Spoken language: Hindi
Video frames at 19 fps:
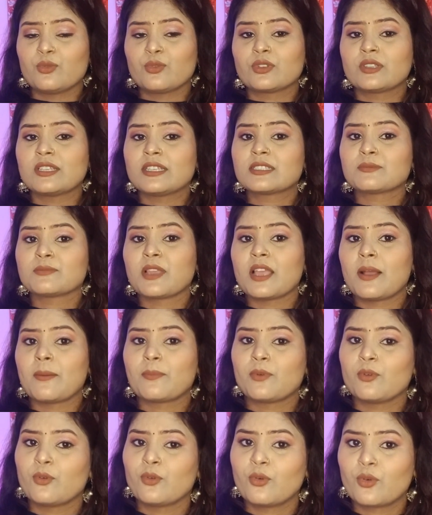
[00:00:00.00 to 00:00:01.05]
कुर्तेज मैं
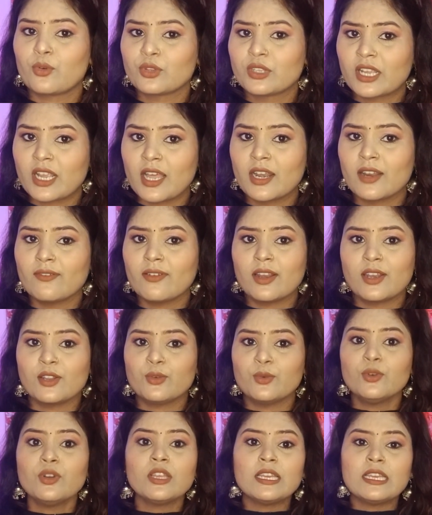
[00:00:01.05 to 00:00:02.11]
आप लोगों को दिखाने वाली
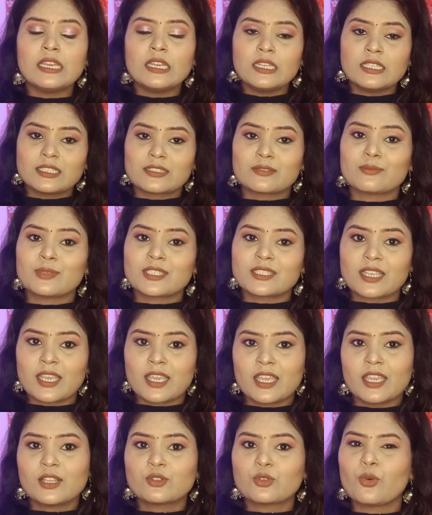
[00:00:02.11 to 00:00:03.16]
हूँ जिसमें से
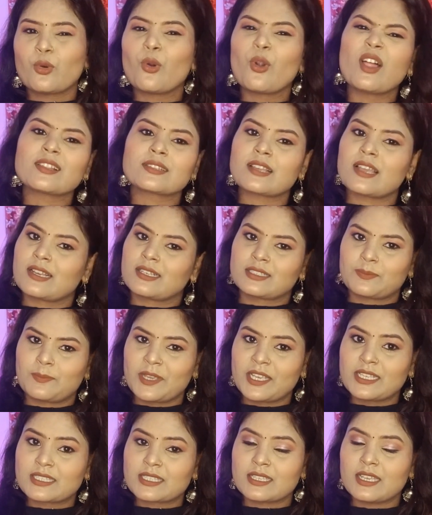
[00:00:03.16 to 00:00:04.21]
एक थोड़ा सा
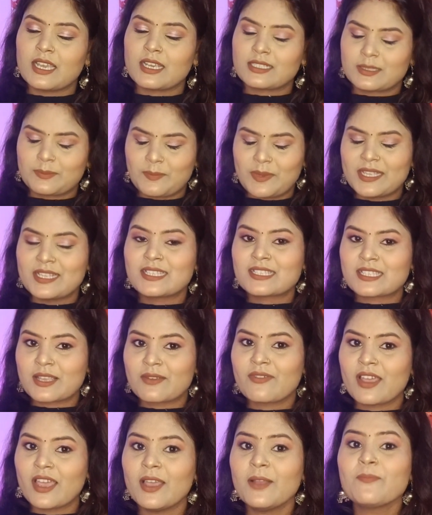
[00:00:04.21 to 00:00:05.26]

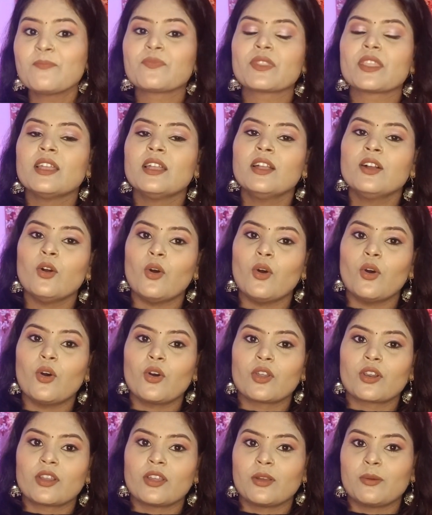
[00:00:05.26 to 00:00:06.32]
एक्सपेंसिव है
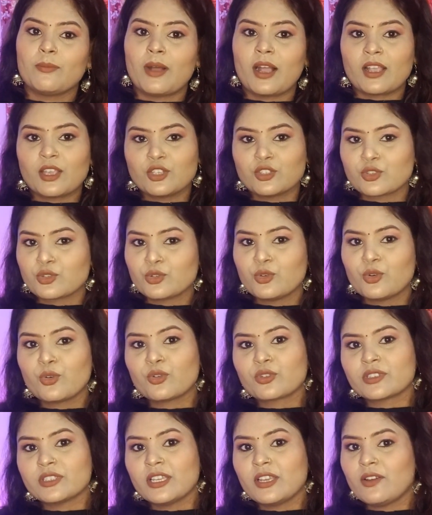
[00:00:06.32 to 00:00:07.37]
और बाकी जो दो
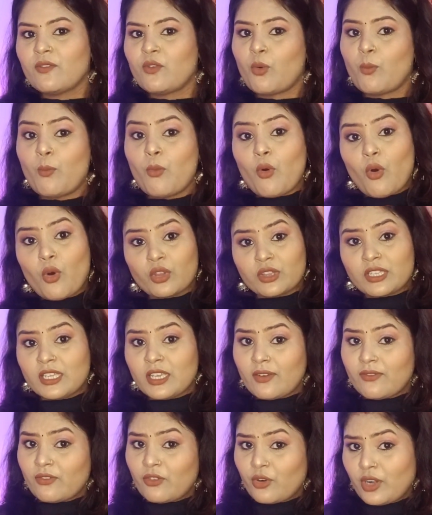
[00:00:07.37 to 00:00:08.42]
कुर्ते हैं वो बहुत ही
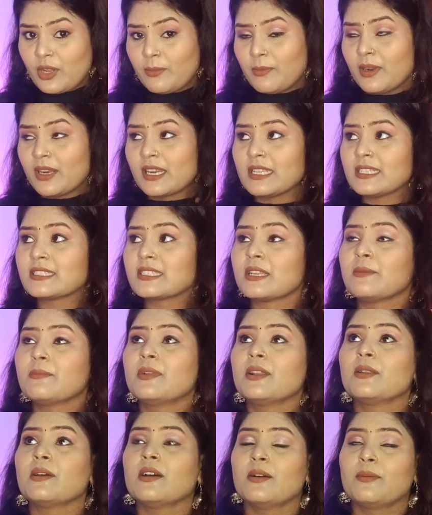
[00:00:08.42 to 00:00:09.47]
अफोर्डेबल
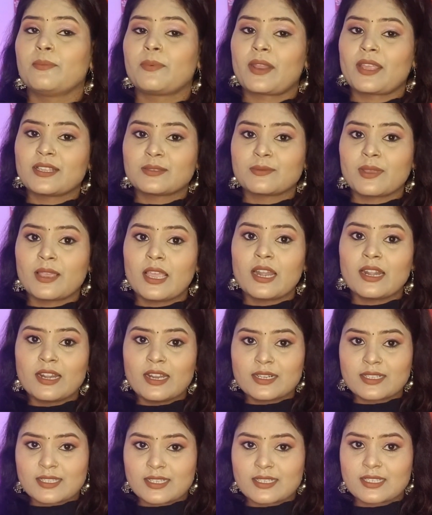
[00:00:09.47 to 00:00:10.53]
रीजनेबल प्राइस में है
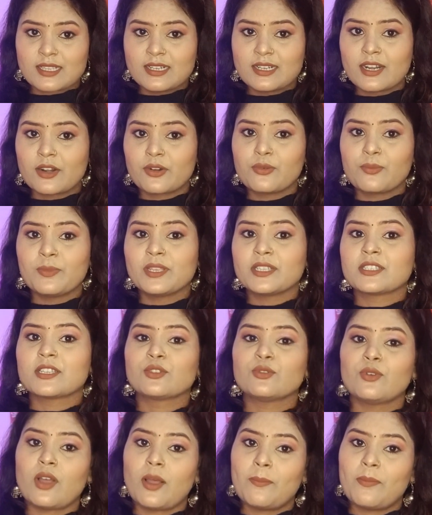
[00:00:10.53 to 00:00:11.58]
अंडर सिक्स हंड्रेड रुपीज़
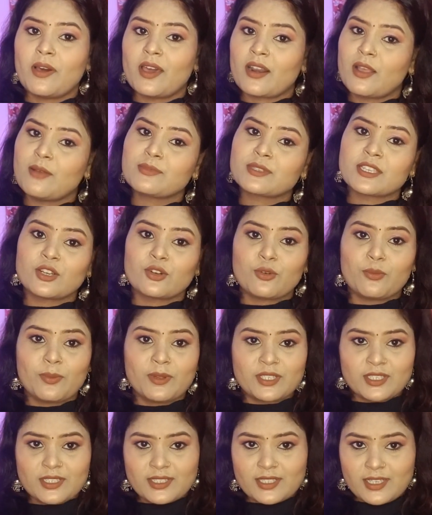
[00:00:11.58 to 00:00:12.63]
हैं तो आप आराम से इनको
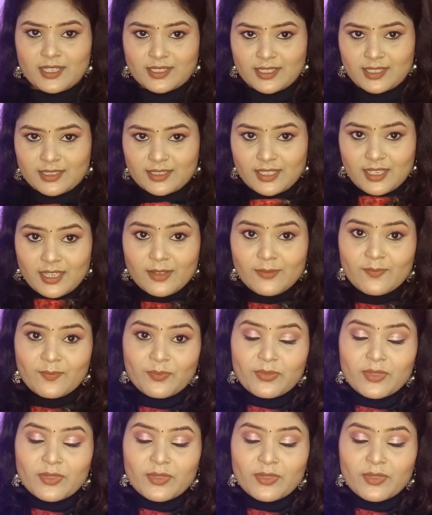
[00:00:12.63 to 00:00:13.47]
परचेज कर सकते हैं